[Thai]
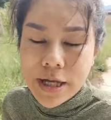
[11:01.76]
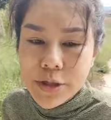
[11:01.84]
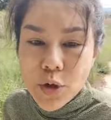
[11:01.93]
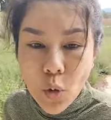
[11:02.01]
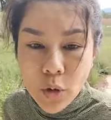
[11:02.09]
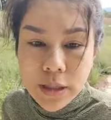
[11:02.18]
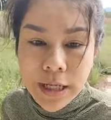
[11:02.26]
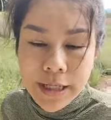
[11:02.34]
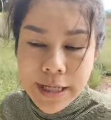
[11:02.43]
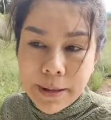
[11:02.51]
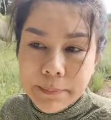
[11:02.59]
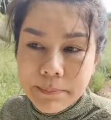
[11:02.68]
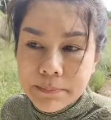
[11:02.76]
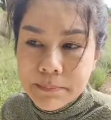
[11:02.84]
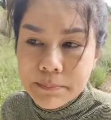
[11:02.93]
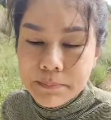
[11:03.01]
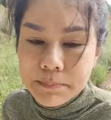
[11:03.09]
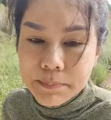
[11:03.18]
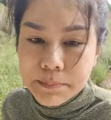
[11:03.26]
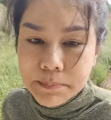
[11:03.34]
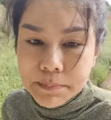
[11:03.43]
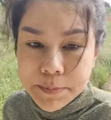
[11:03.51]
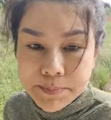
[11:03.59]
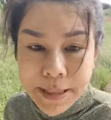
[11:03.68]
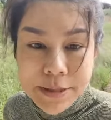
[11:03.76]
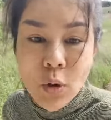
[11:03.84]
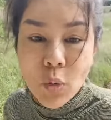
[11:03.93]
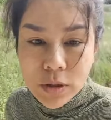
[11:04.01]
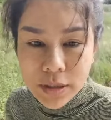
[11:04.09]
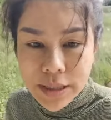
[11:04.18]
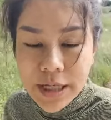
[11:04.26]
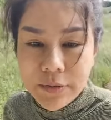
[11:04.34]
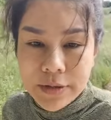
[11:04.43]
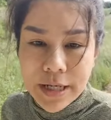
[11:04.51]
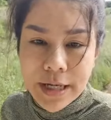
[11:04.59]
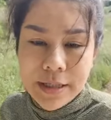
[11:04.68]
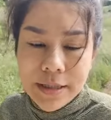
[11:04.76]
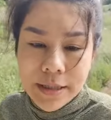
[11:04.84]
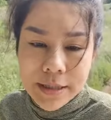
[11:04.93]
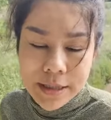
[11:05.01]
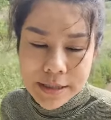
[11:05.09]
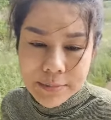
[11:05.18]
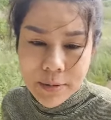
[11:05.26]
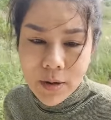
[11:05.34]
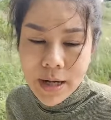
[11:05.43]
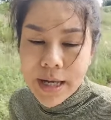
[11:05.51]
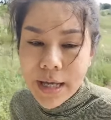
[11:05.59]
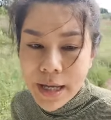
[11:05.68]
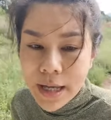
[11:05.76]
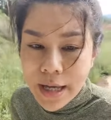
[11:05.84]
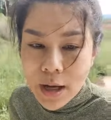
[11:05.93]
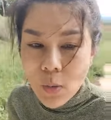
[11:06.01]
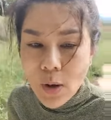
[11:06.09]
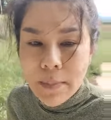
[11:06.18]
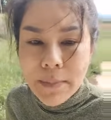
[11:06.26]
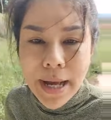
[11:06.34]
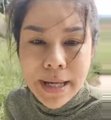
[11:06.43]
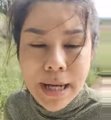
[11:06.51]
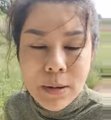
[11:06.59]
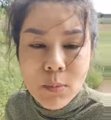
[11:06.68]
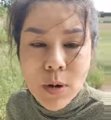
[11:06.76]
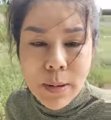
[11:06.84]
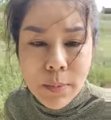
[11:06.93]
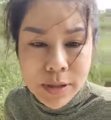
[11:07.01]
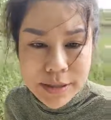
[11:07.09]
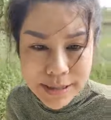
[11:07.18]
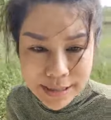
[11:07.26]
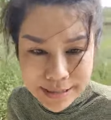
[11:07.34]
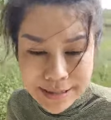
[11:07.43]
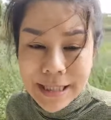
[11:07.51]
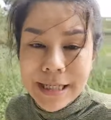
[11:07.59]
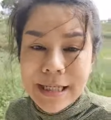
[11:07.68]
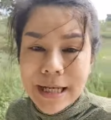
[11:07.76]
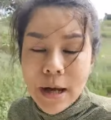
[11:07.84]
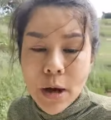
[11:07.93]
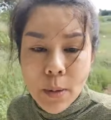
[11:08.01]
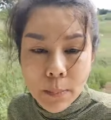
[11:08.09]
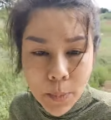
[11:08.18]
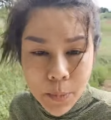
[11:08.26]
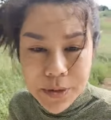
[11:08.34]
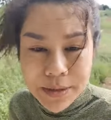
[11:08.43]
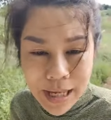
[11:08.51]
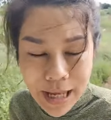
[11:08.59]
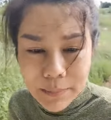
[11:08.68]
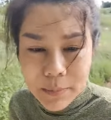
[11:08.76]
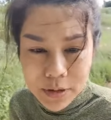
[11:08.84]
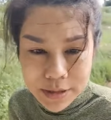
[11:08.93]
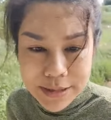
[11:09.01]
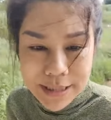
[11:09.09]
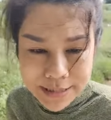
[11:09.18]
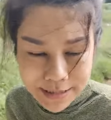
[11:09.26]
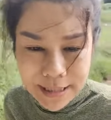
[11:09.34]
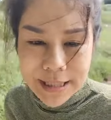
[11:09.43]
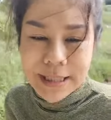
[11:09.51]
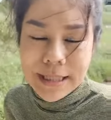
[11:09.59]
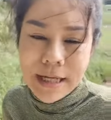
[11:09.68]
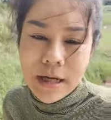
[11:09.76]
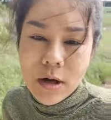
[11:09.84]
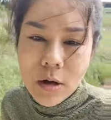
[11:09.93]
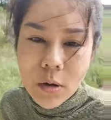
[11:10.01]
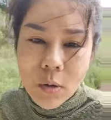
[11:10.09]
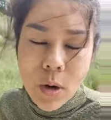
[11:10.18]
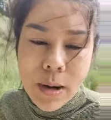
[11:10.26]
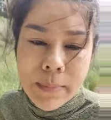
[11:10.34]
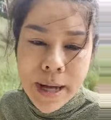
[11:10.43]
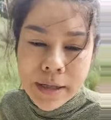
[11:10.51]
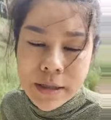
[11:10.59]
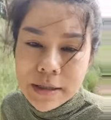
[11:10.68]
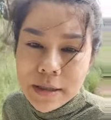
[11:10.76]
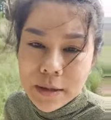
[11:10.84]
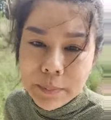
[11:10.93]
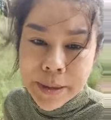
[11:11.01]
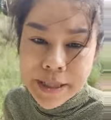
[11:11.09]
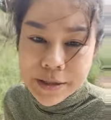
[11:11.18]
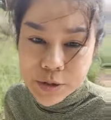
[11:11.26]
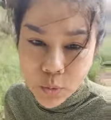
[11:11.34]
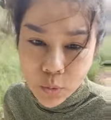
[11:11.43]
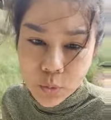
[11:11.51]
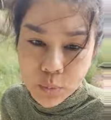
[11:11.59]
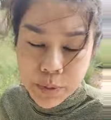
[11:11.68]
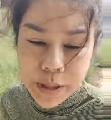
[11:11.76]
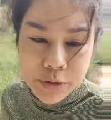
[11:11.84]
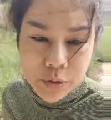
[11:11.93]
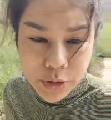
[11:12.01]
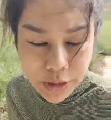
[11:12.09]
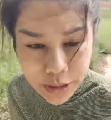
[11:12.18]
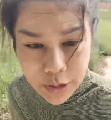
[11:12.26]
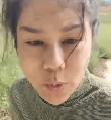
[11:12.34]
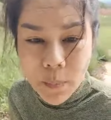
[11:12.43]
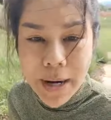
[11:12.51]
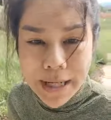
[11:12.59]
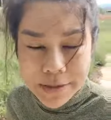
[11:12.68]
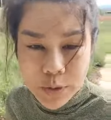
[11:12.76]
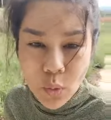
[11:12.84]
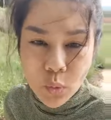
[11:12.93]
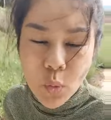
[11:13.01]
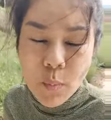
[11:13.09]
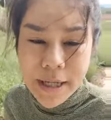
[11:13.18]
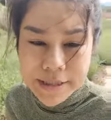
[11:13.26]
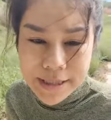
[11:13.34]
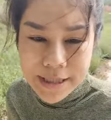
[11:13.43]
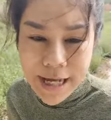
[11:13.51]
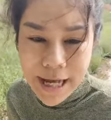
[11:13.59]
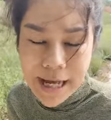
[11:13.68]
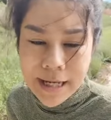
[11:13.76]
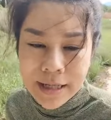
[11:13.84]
ย่าโยนให้กับ พระสงฆ์อย่างเดียวนะคะเนี่จะบอกให้ความหมายคำว่าบริษัทสีนะพุทธบริษัทสีเนี่ยความหมายก็คือ ภิกษุ ภิกษุณี อุบาสกอุบาสิกา